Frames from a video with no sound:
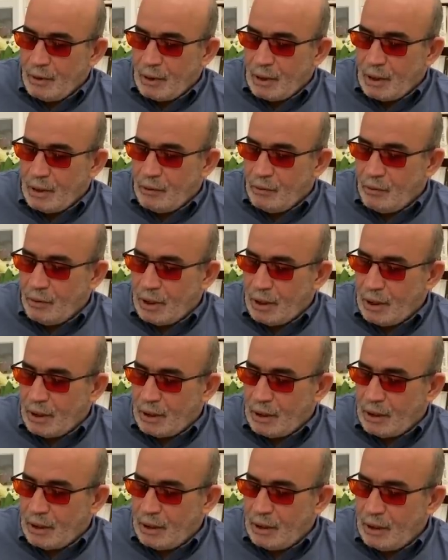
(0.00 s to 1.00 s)
كان
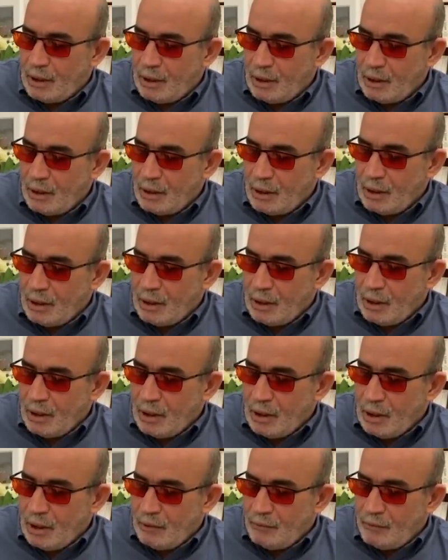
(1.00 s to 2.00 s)
هناك
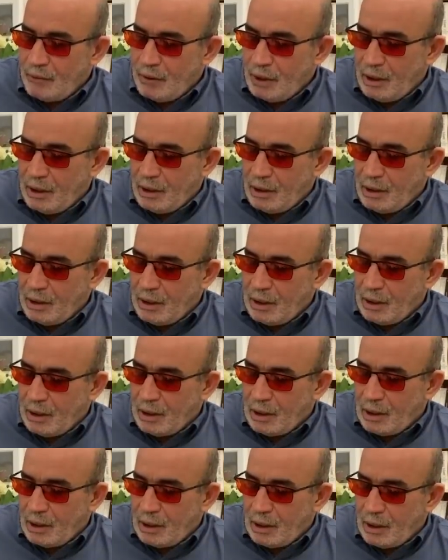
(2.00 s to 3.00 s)
في
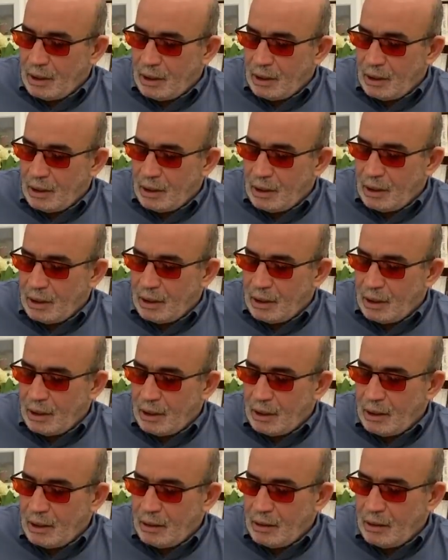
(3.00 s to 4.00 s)

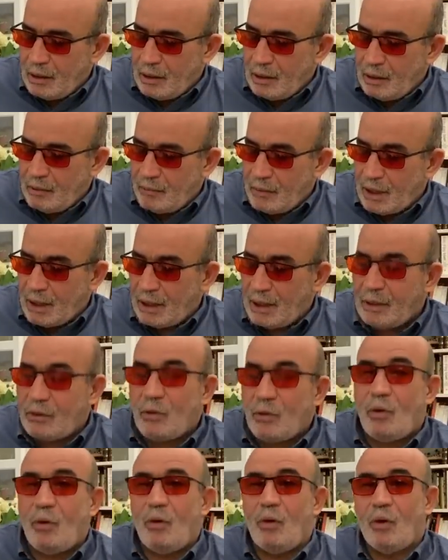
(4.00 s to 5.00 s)
آه،
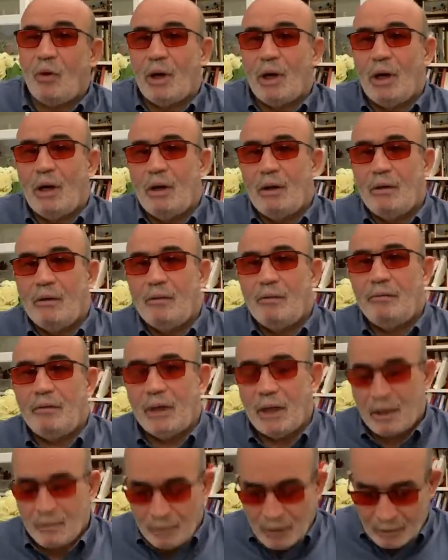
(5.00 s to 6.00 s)
مناطق أخرى
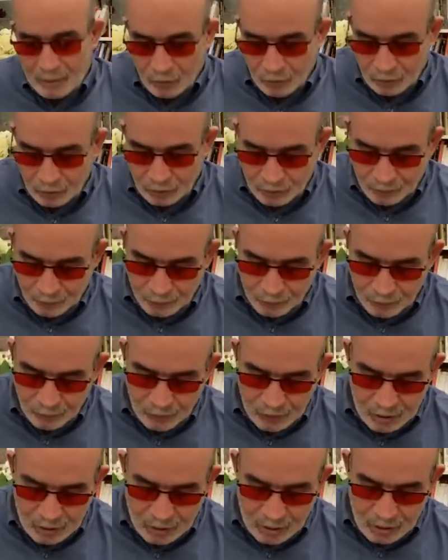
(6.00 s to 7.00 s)
في أربع مدن
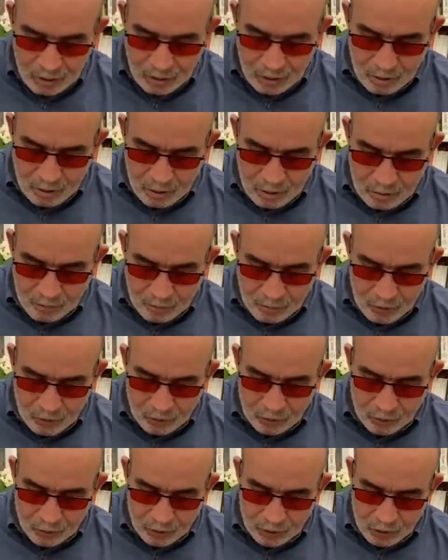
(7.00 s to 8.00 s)

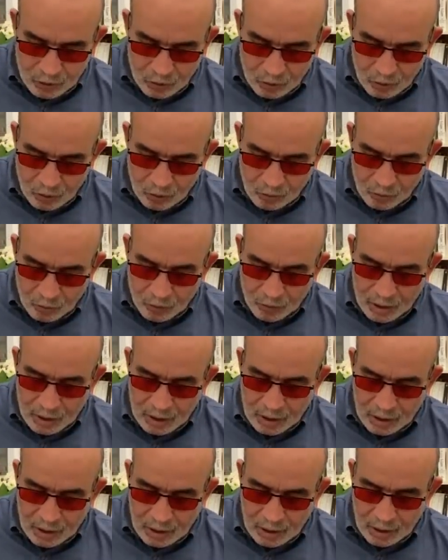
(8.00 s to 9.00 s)
وصلونيش كلهم
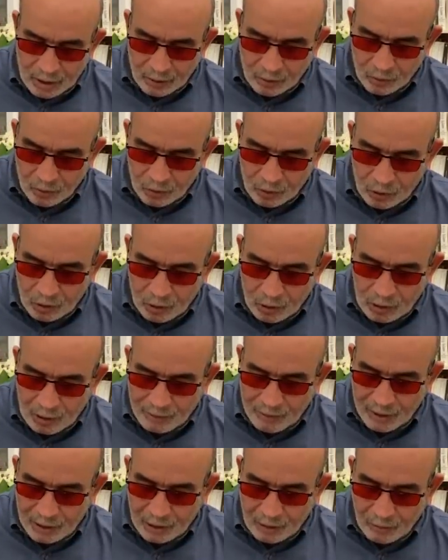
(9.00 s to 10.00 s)
هنا لكن كنت
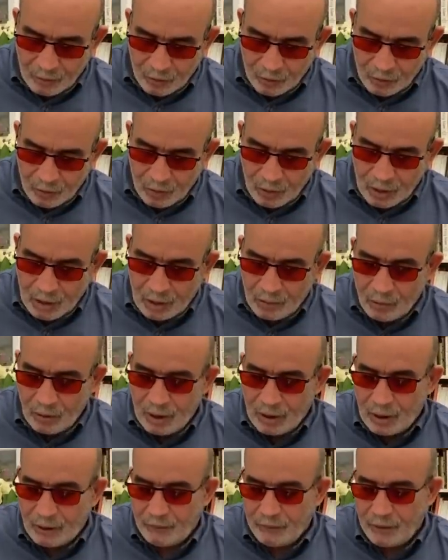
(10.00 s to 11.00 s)
تابعت الموضوع كان
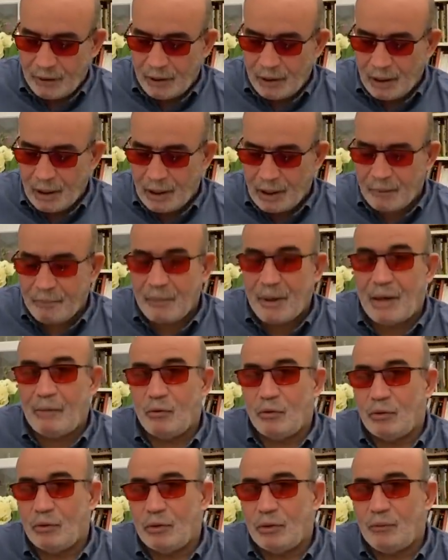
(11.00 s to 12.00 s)
هناك في أربع
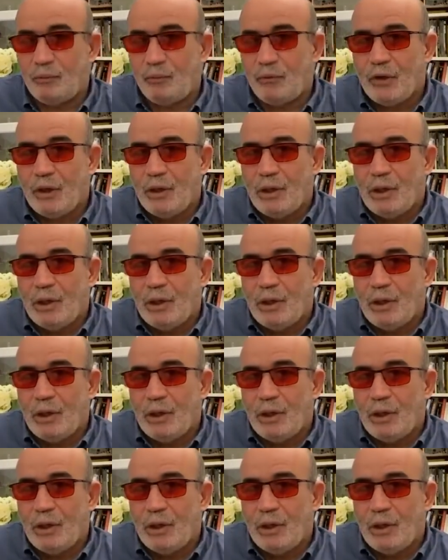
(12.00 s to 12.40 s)
مدن